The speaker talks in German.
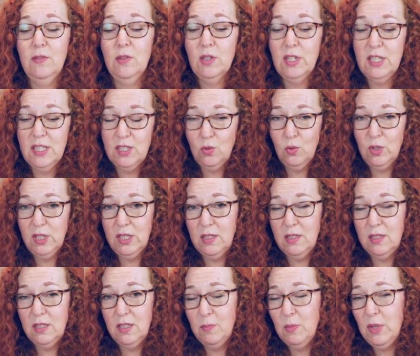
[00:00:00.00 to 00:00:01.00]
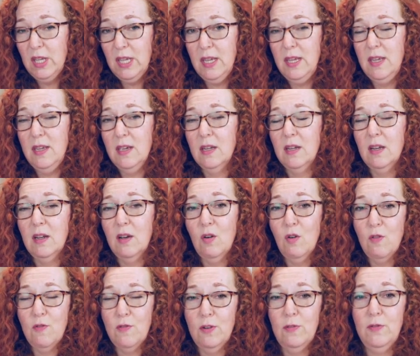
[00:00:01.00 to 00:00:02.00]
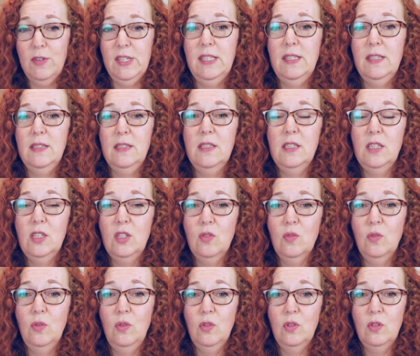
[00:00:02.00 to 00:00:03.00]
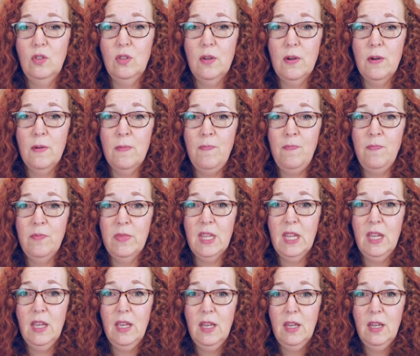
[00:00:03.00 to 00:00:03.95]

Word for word: wirklich so richtig im Gehirn auch verfestigt und ähm,